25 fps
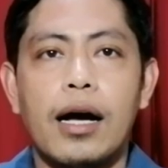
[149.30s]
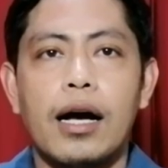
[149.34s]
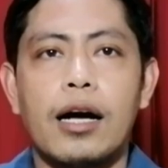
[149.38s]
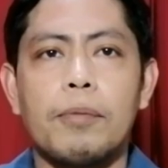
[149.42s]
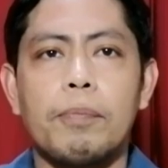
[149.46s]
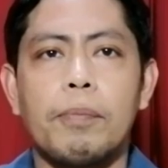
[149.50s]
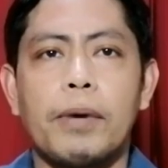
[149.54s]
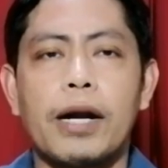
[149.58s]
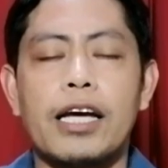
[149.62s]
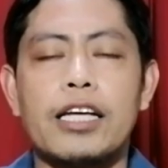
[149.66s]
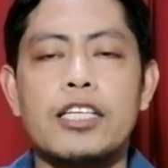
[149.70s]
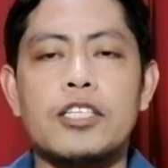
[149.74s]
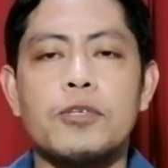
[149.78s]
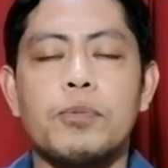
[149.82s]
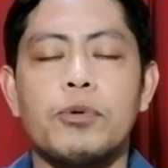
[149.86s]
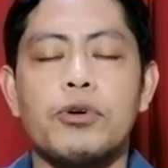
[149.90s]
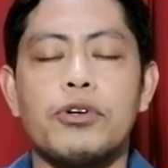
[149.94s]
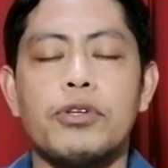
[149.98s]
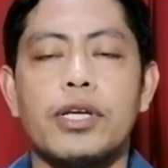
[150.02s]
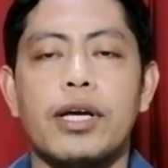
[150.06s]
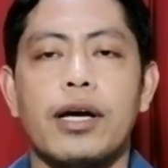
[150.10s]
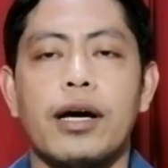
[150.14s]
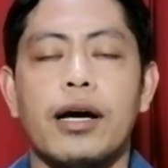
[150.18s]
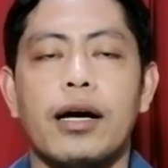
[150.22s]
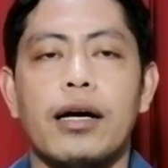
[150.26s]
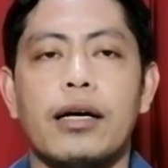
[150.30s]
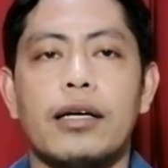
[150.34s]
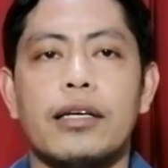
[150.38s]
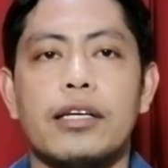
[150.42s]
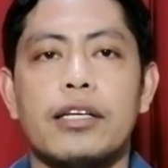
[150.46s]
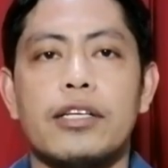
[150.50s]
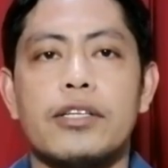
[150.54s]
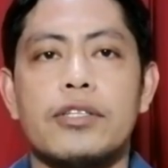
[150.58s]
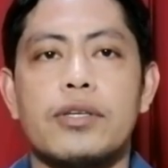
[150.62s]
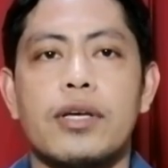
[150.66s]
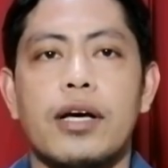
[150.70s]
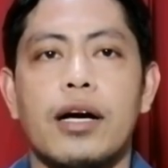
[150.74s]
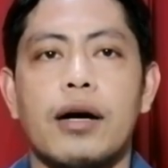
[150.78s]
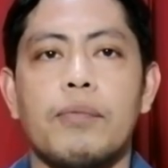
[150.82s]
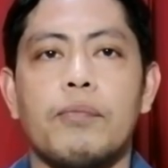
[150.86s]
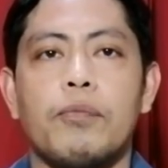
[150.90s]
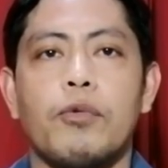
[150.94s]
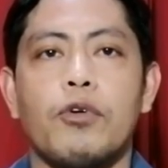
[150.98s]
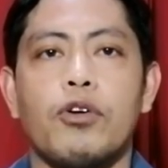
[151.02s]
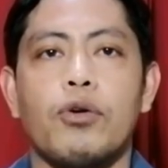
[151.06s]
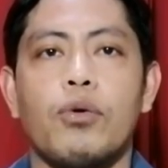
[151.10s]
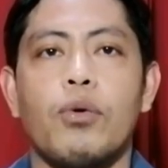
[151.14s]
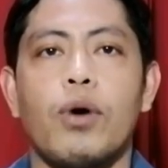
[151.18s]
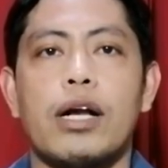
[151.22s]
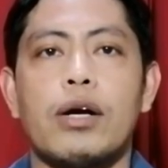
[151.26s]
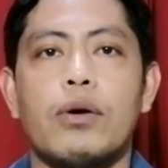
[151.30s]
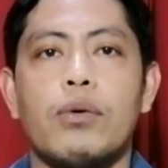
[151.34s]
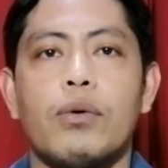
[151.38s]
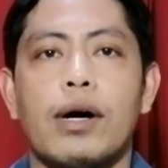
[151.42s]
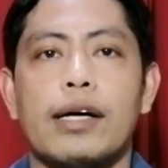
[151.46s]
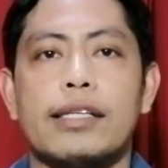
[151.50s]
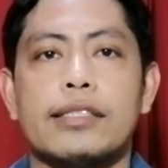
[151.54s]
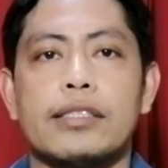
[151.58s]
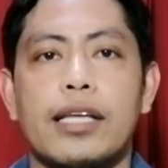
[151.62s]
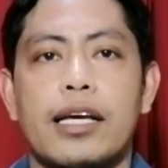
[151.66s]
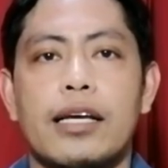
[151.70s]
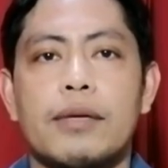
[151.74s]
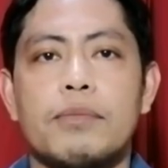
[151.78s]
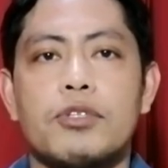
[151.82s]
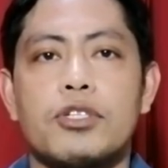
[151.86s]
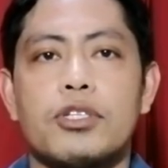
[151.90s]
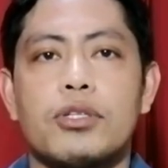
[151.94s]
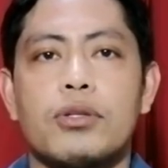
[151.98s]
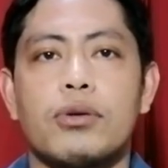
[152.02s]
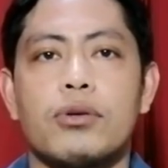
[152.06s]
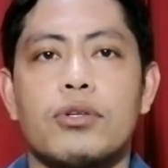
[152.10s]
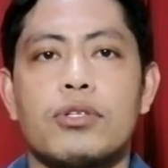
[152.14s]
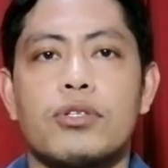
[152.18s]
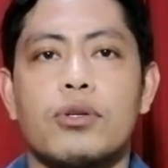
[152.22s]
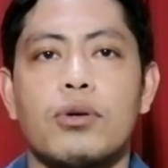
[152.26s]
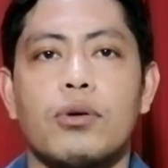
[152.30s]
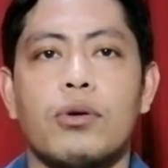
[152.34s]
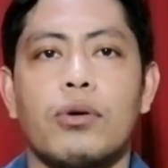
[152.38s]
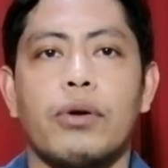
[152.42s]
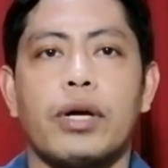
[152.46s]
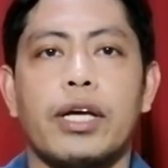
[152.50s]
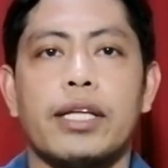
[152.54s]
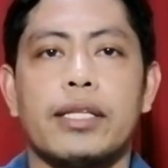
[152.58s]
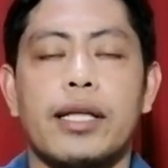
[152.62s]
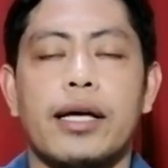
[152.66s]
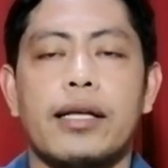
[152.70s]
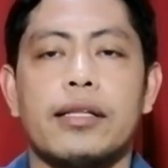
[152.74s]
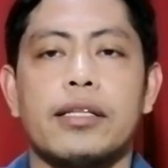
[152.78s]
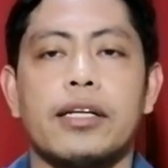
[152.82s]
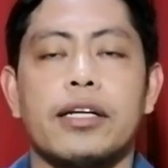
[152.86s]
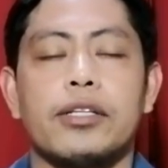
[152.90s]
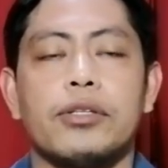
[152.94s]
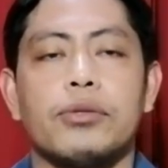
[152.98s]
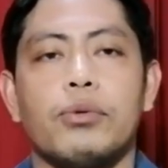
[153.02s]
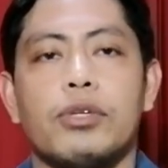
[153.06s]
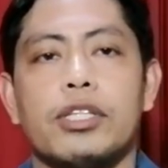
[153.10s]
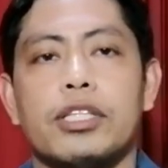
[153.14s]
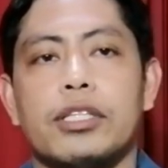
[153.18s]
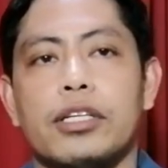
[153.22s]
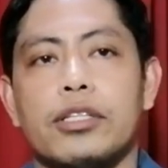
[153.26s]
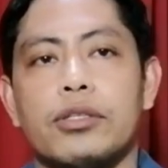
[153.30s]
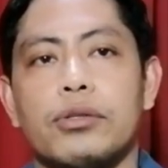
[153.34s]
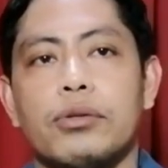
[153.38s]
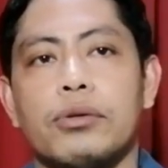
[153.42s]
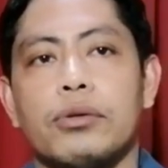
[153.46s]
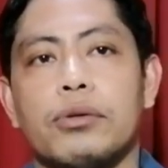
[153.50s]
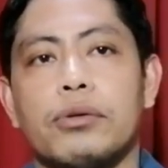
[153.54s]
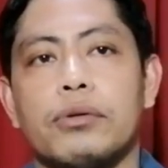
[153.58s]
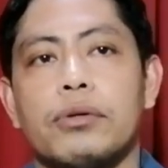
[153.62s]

ang price po niya is uh, ah, 411 times 2 so 822.